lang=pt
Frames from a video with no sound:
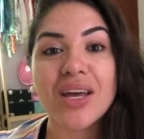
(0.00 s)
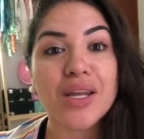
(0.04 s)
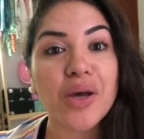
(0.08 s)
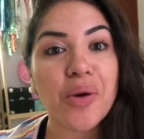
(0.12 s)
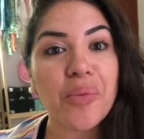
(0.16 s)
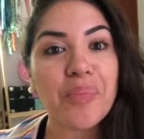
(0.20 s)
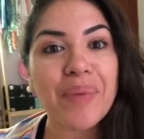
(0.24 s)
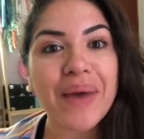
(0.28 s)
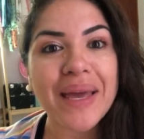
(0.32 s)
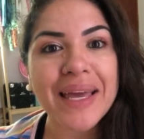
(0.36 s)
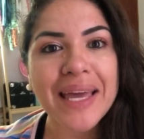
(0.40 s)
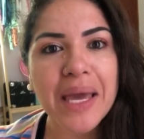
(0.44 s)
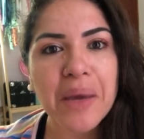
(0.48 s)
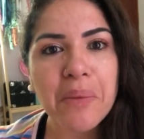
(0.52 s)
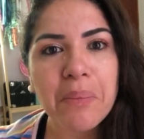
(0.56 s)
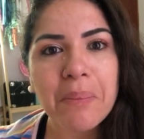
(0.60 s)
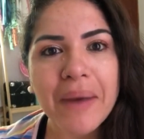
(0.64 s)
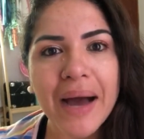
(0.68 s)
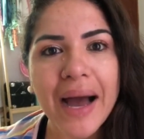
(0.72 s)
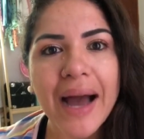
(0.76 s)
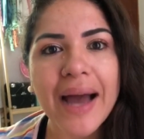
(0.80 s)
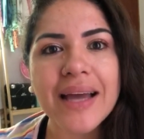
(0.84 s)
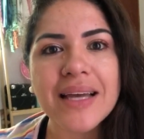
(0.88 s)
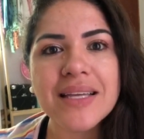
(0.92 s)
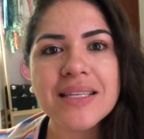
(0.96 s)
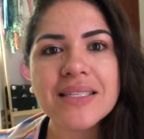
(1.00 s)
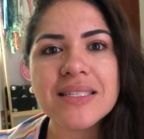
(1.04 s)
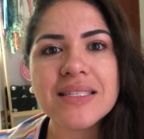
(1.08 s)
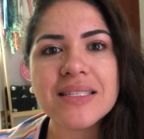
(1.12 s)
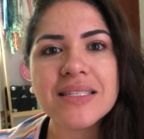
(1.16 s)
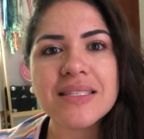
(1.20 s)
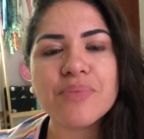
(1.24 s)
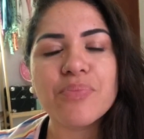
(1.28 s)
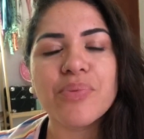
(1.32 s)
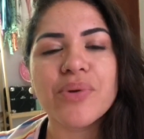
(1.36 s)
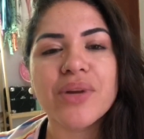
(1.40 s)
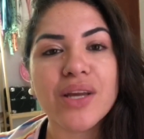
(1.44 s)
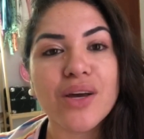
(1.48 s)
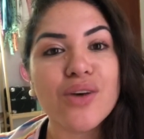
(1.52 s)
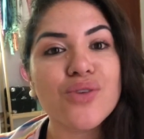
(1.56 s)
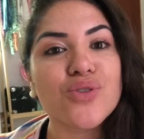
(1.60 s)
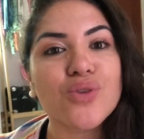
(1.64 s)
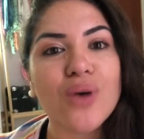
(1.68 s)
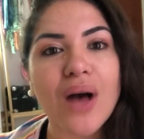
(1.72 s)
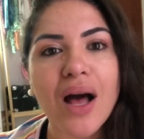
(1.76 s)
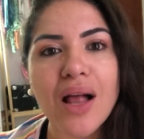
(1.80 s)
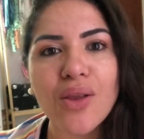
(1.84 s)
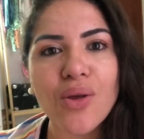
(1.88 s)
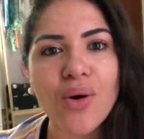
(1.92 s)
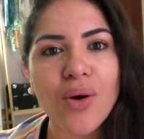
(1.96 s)
não peguei mais, porque eu
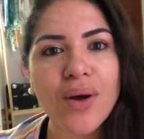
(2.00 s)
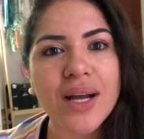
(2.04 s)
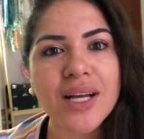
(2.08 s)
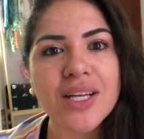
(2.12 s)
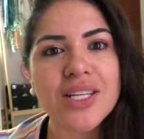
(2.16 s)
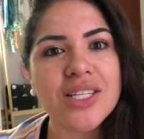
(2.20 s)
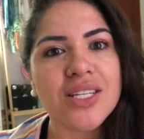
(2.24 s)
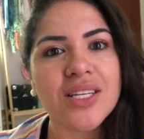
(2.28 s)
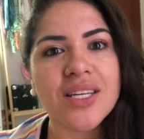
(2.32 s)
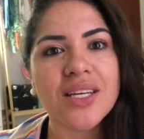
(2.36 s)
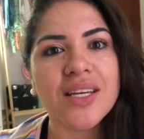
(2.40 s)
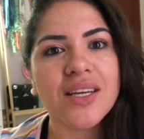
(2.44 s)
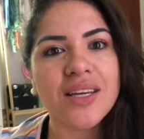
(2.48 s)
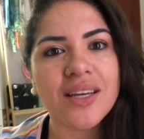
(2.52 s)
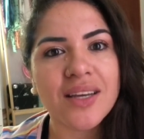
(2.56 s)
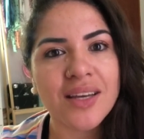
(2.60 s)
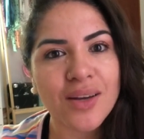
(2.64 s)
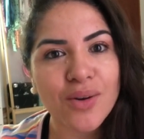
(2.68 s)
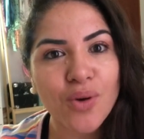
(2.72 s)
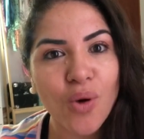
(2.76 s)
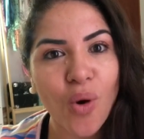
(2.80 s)
sou a louca de